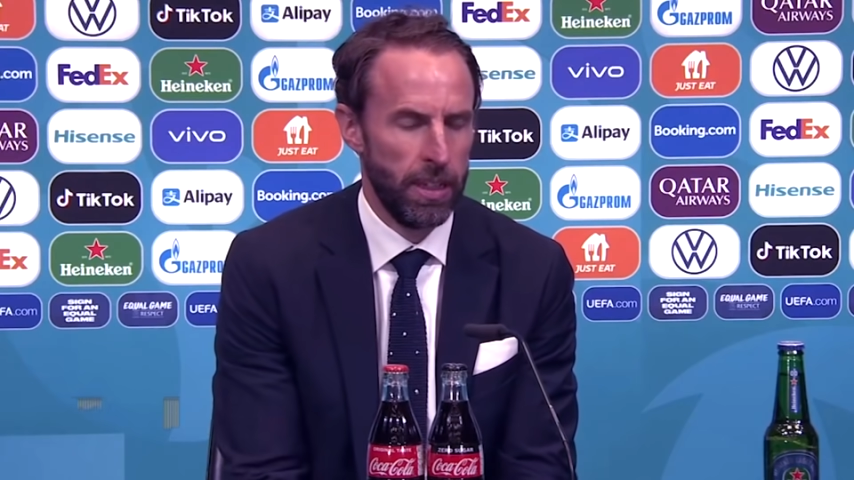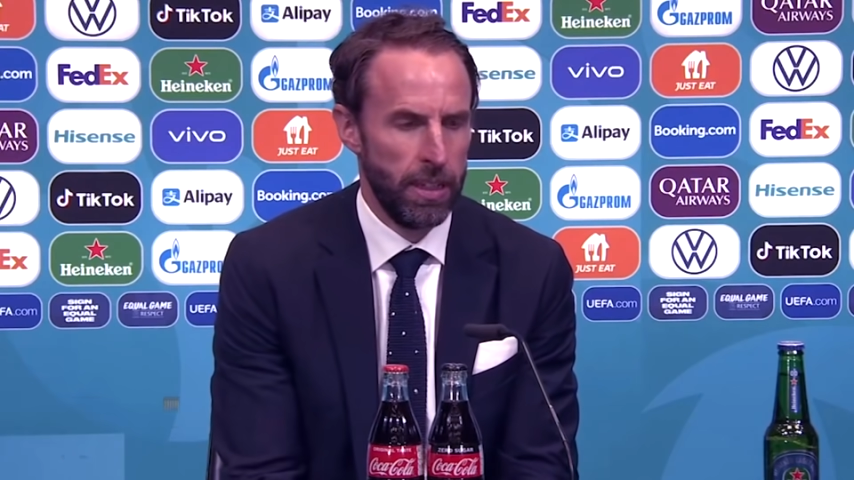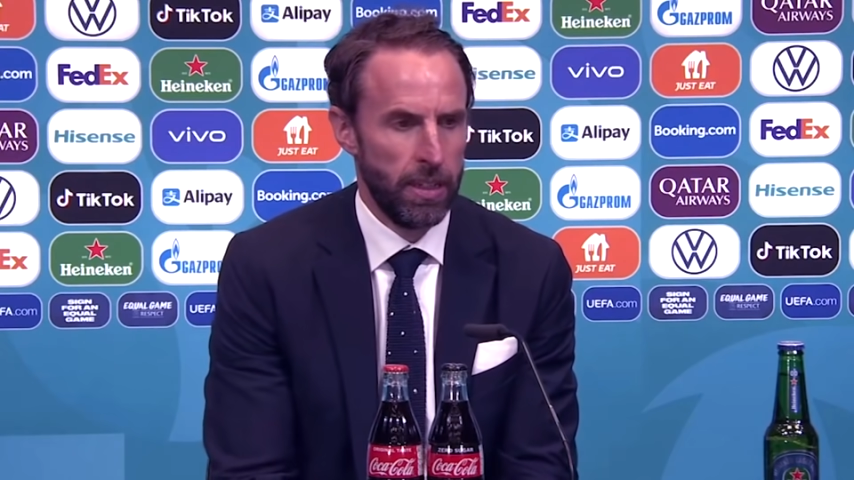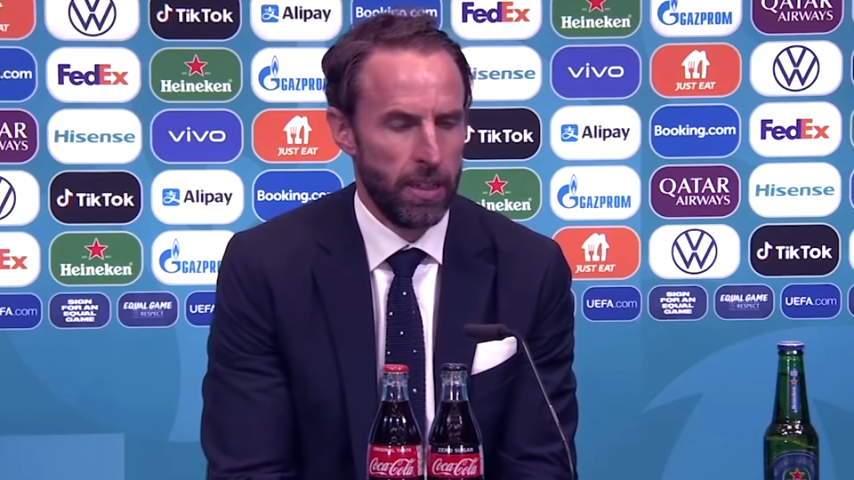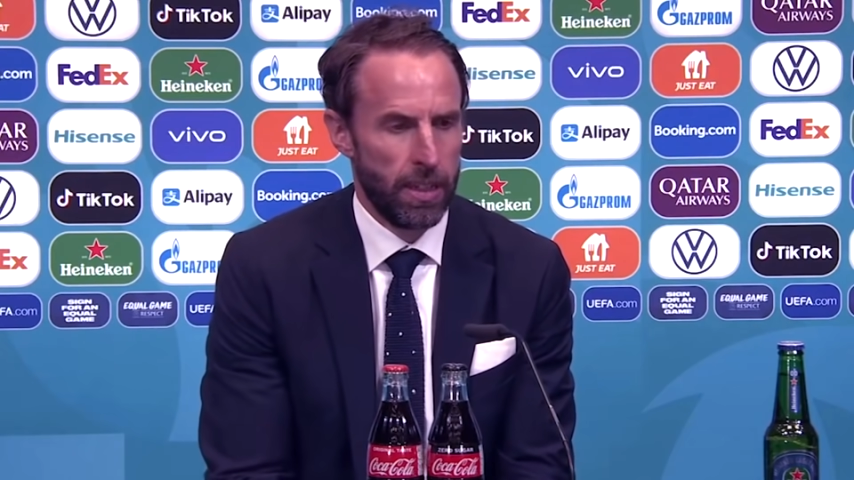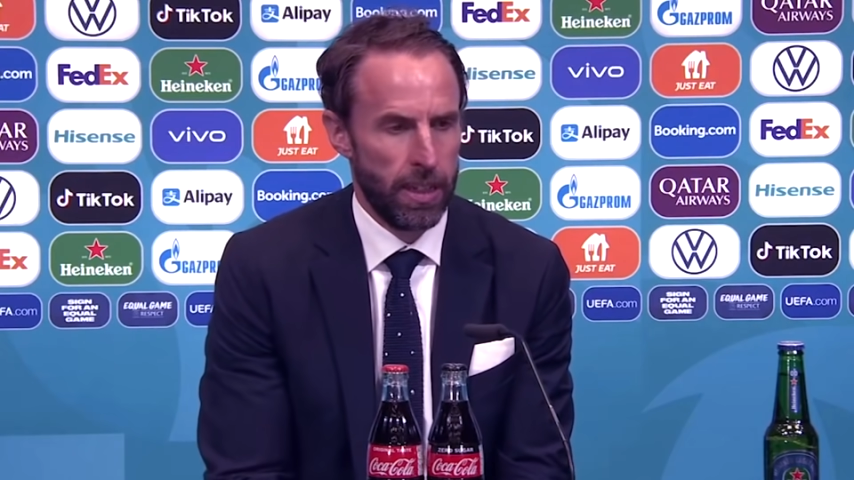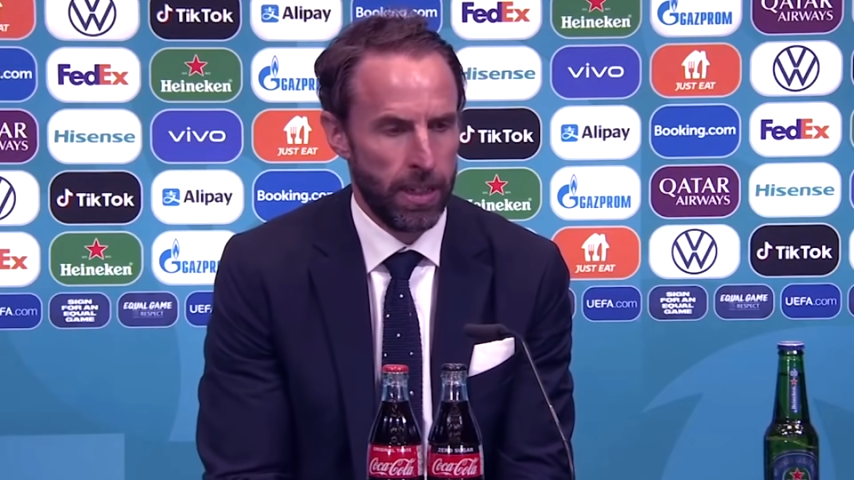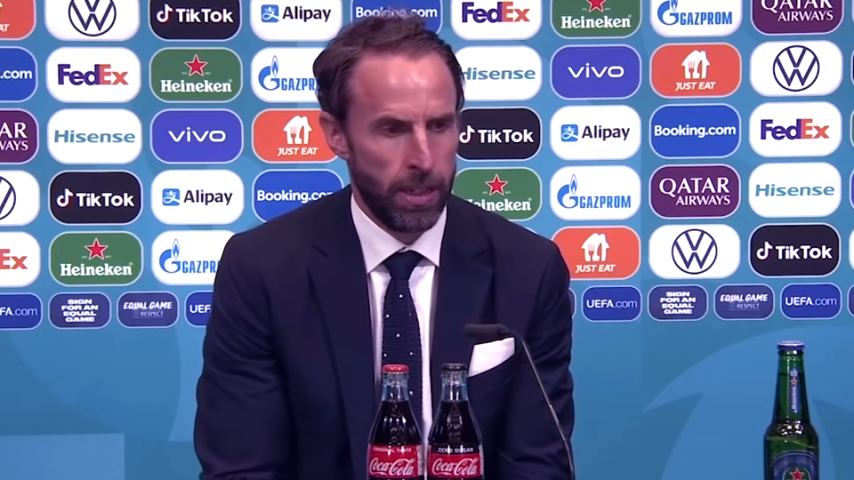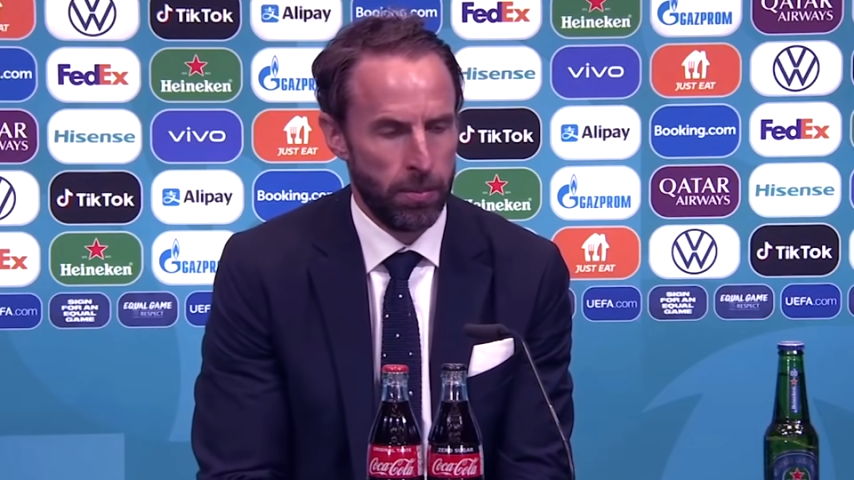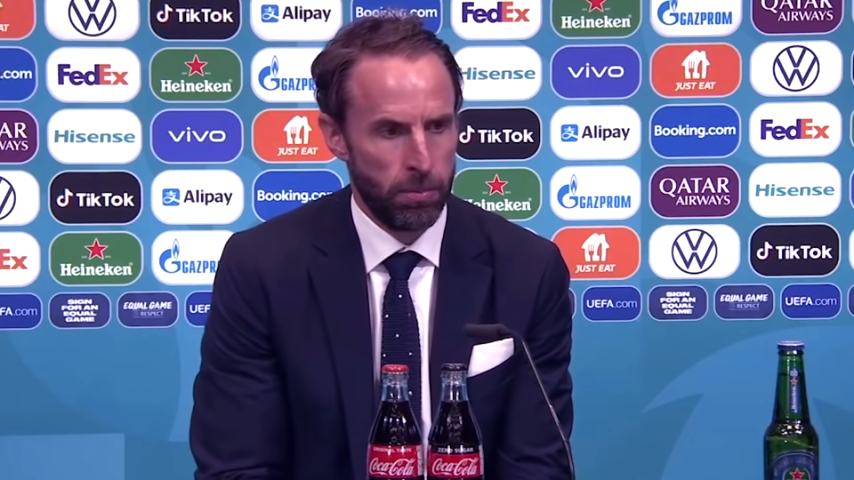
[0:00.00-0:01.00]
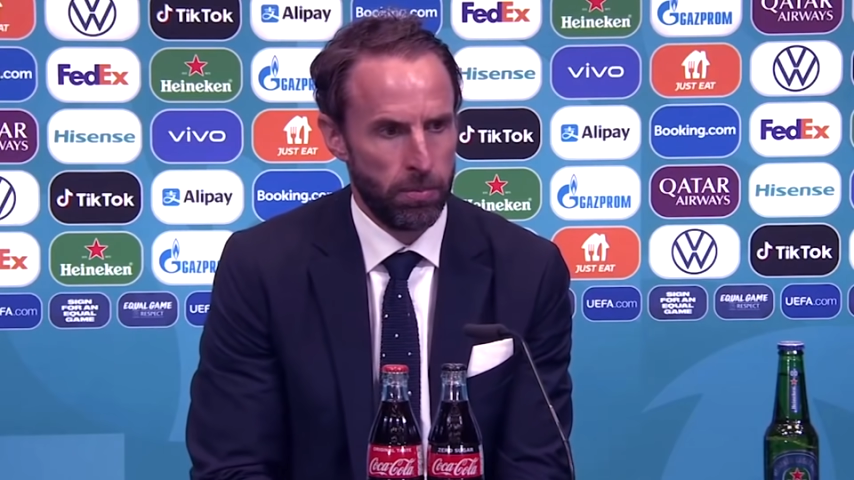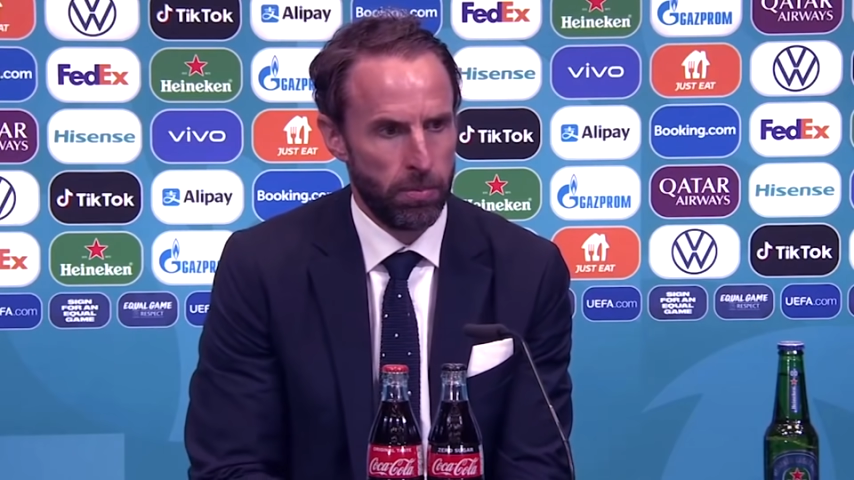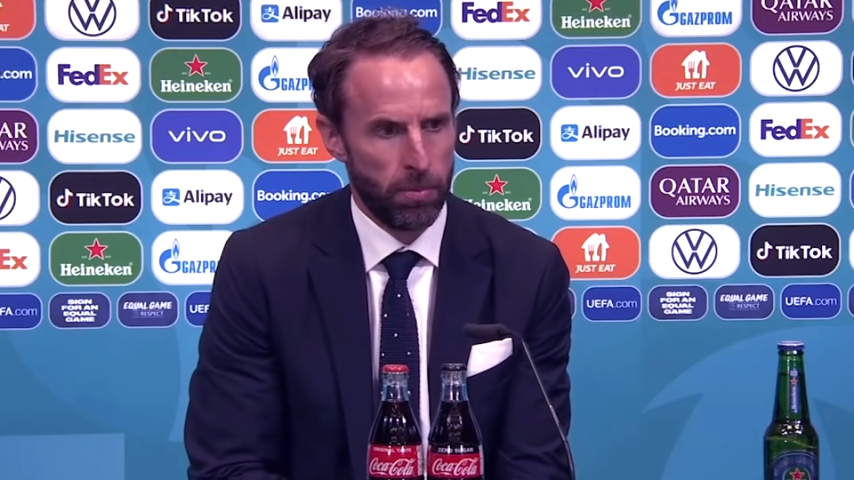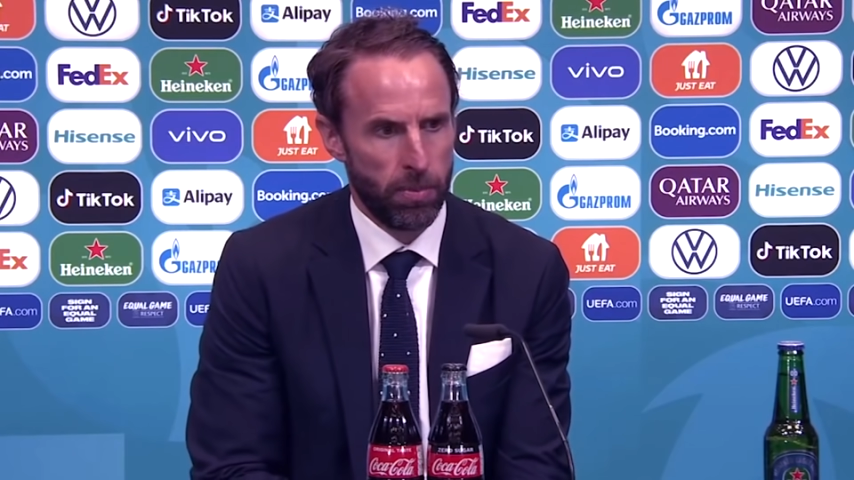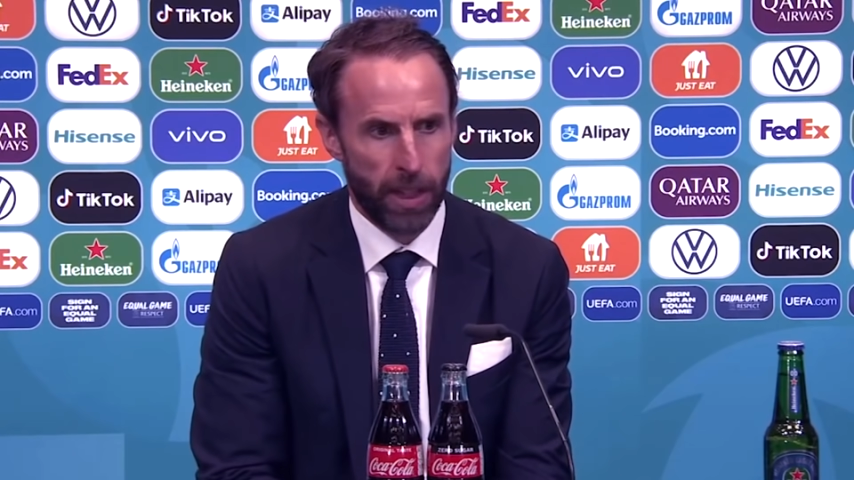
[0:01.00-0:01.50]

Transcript: но и всего турнира.